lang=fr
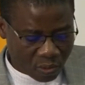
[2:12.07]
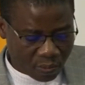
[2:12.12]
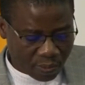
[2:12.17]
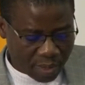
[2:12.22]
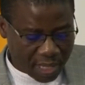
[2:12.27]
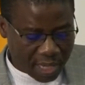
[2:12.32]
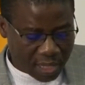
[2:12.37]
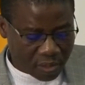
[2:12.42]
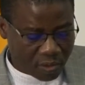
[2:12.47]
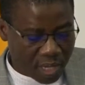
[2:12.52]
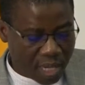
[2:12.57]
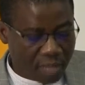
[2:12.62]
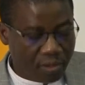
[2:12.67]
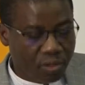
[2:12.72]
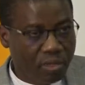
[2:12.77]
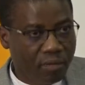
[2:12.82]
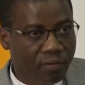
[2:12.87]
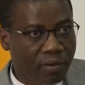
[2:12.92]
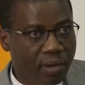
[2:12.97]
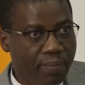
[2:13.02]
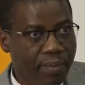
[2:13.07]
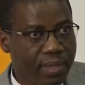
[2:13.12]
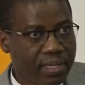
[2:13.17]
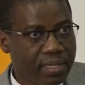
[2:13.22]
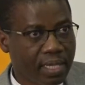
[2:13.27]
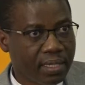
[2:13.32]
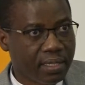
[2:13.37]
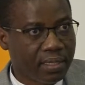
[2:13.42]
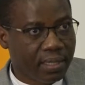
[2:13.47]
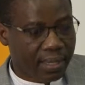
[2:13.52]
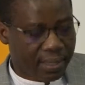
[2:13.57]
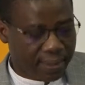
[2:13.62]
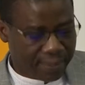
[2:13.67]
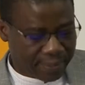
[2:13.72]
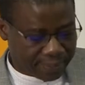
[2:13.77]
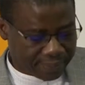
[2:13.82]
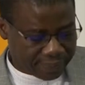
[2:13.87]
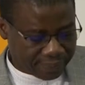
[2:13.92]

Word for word: Plan national de développement sanitaire.